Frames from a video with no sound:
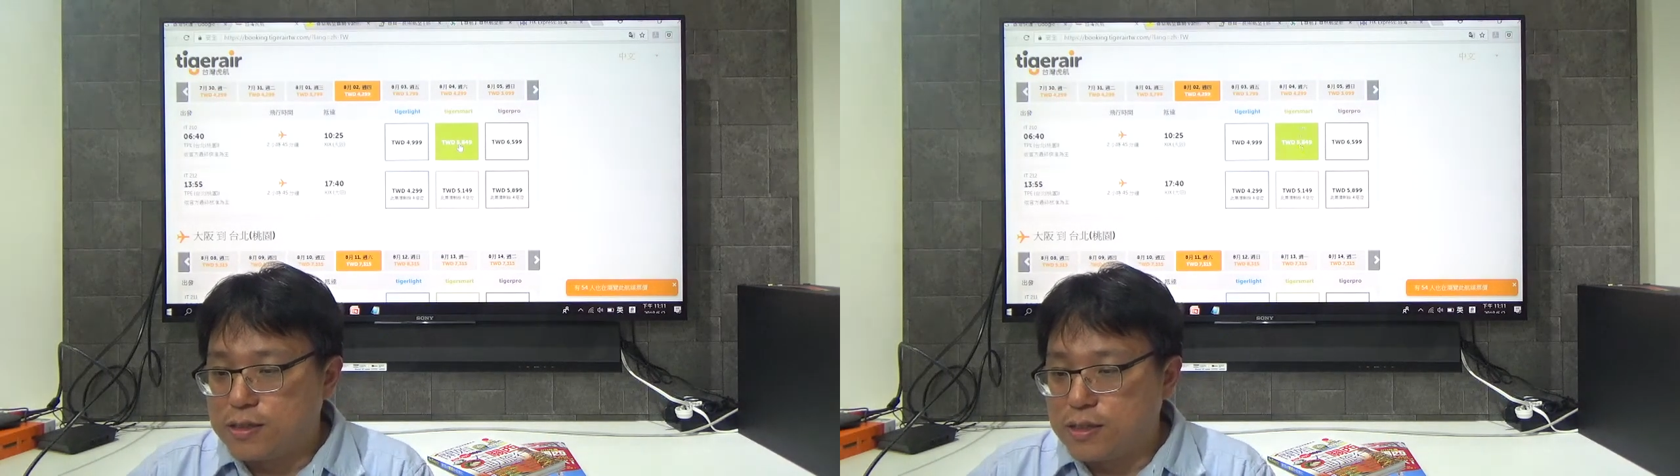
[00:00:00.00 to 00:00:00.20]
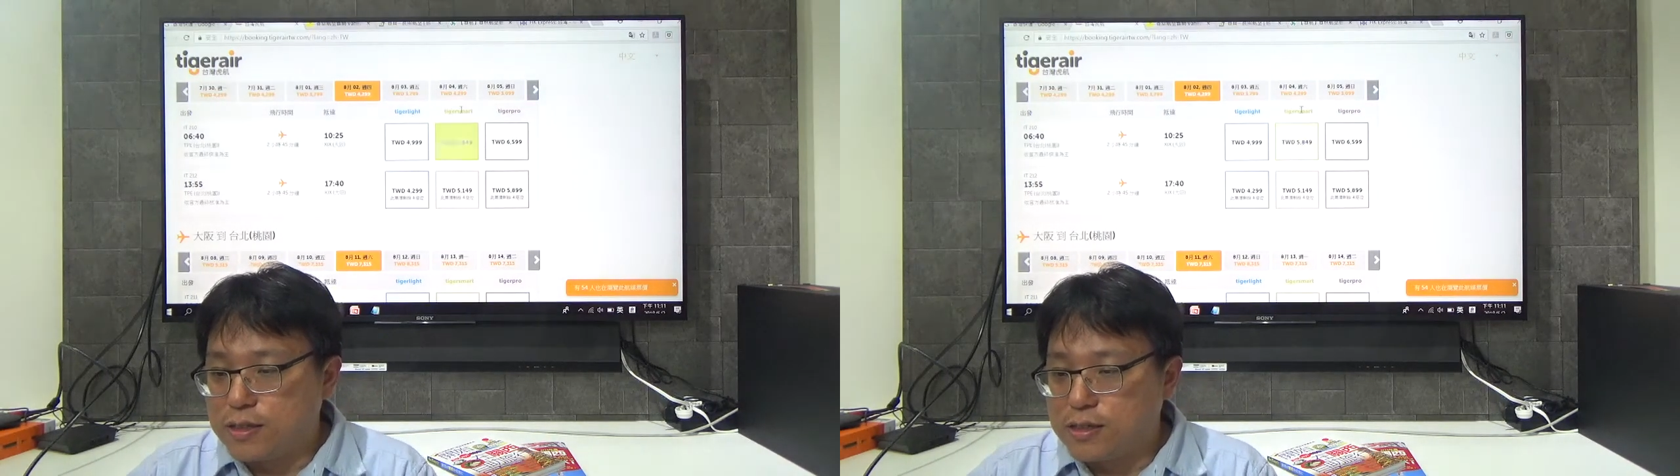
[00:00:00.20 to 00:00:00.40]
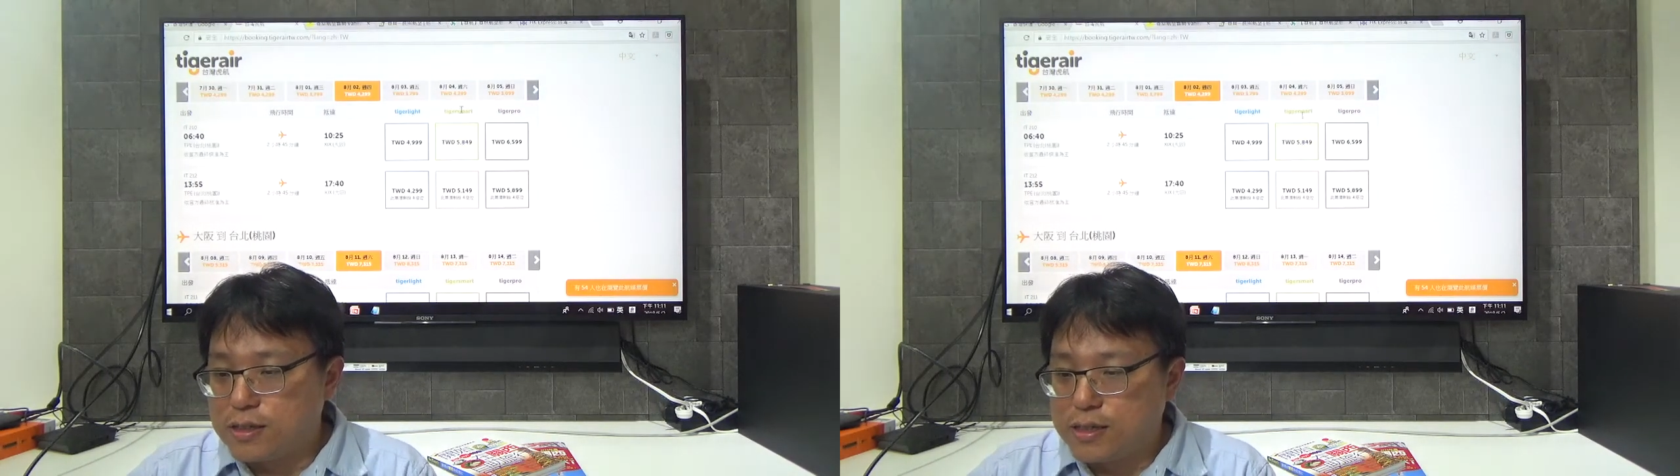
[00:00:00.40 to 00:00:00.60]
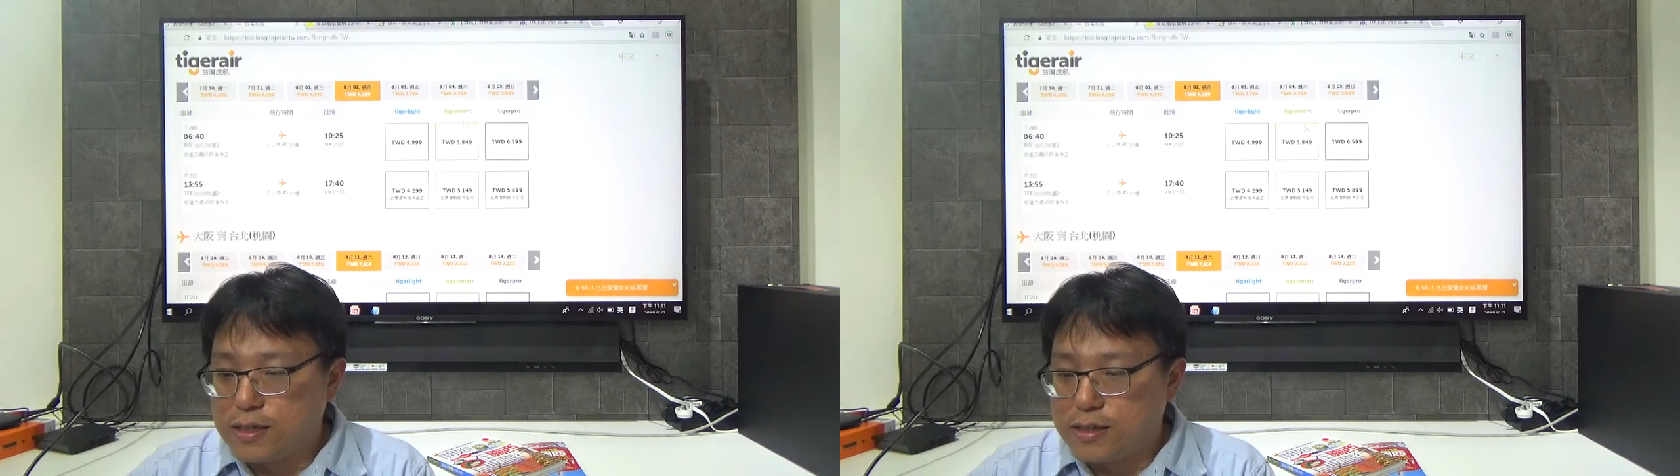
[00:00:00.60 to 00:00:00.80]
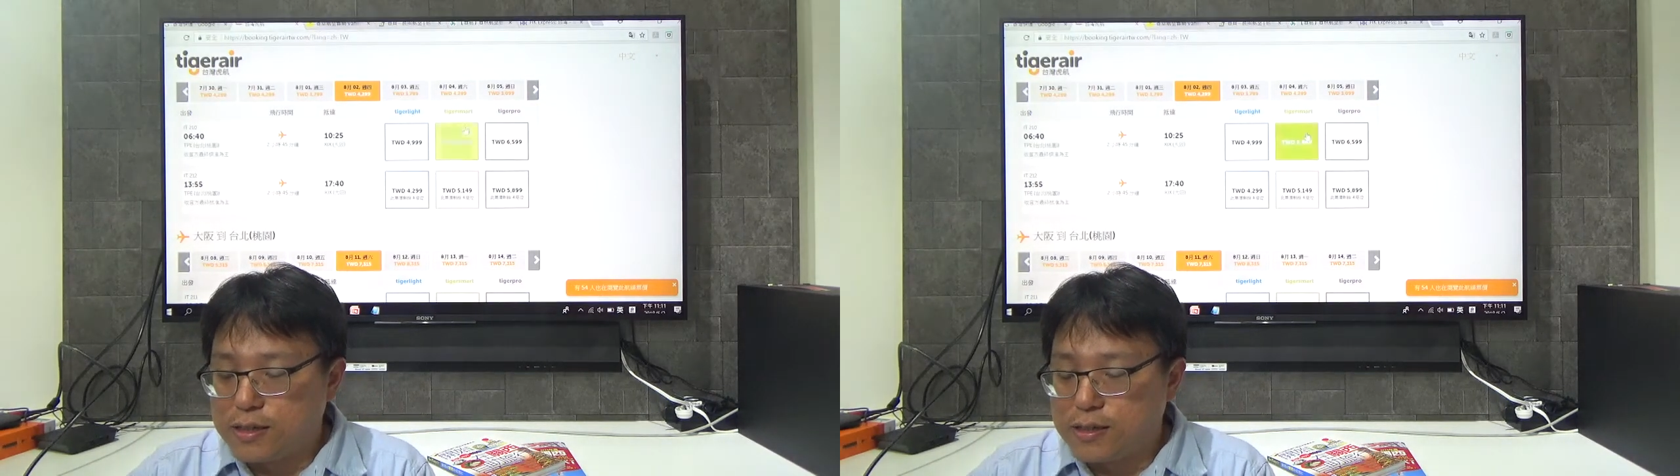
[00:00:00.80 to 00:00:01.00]
的那
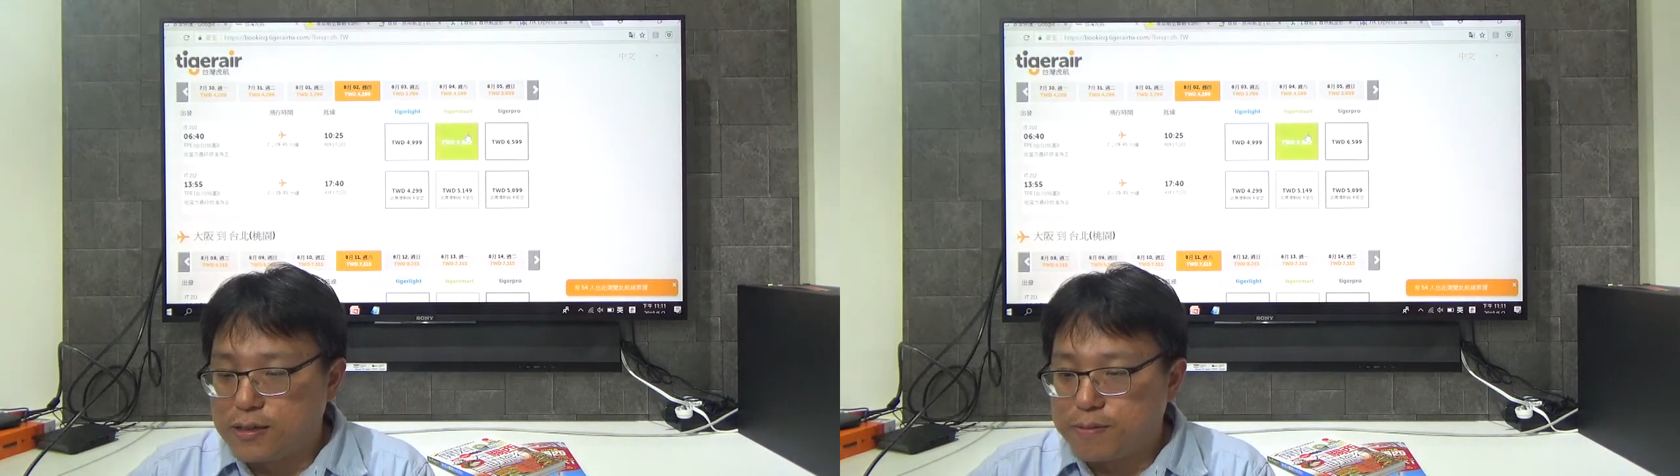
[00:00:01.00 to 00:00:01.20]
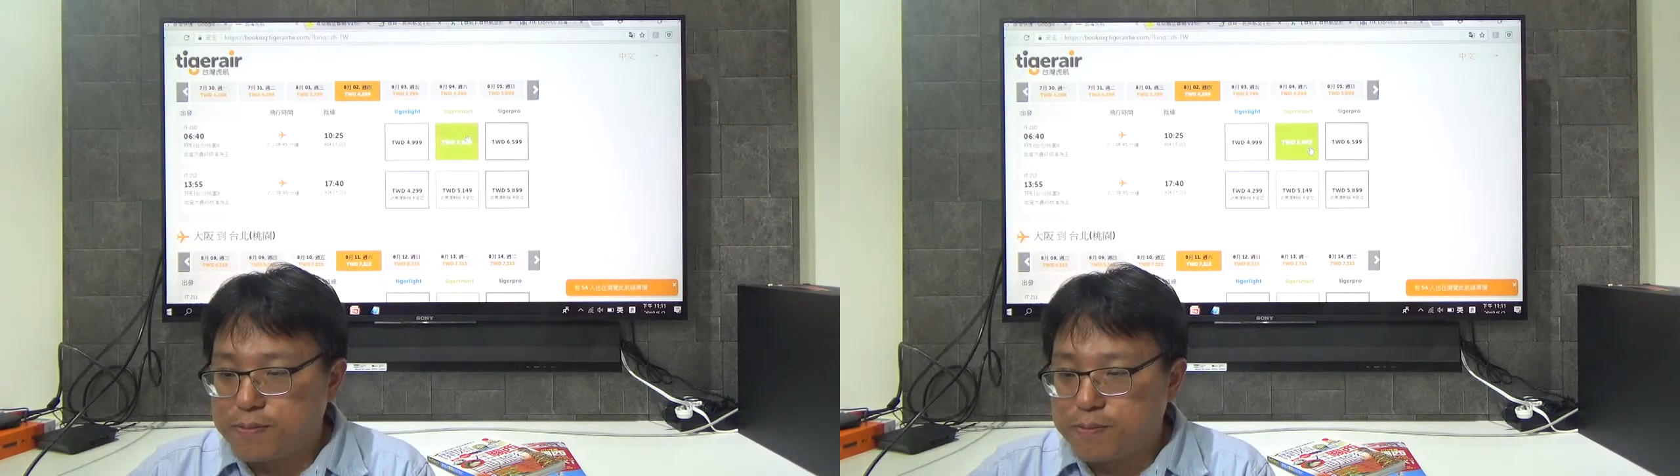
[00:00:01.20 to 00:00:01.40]
个